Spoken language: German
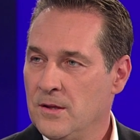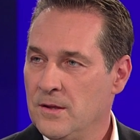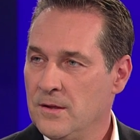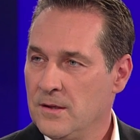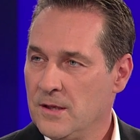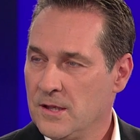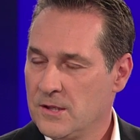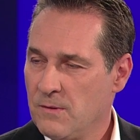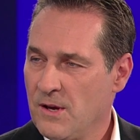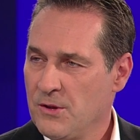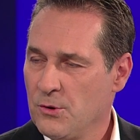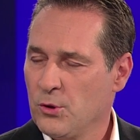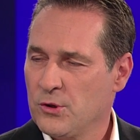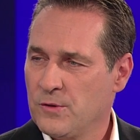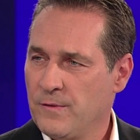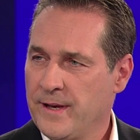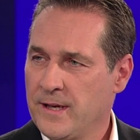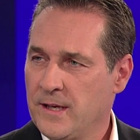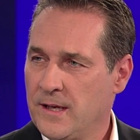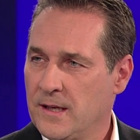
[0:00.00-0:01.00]
Es war
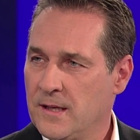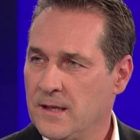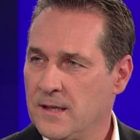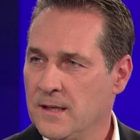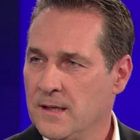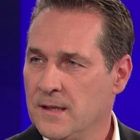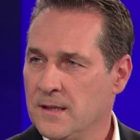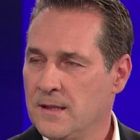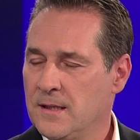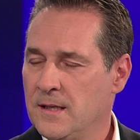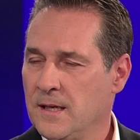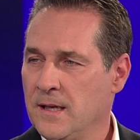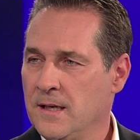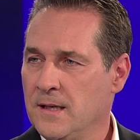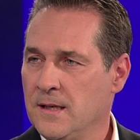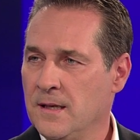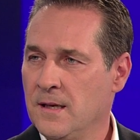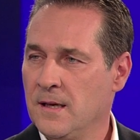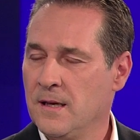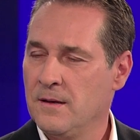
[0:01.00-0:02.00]
notwendig, äh,
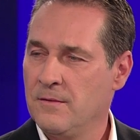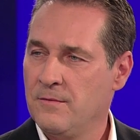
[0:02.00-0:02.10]
denn